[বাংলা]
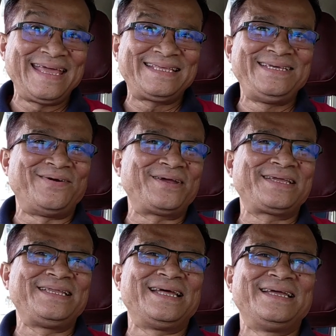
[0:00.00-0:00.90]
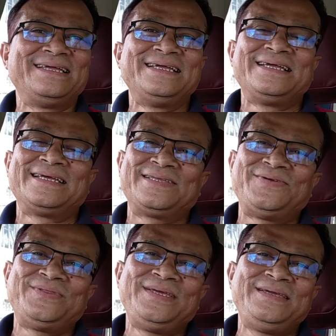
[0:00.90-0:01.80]
দেখছি হয় কি না
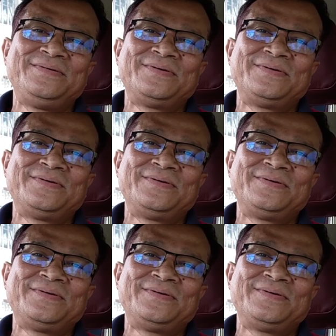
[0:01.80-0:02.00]
যদি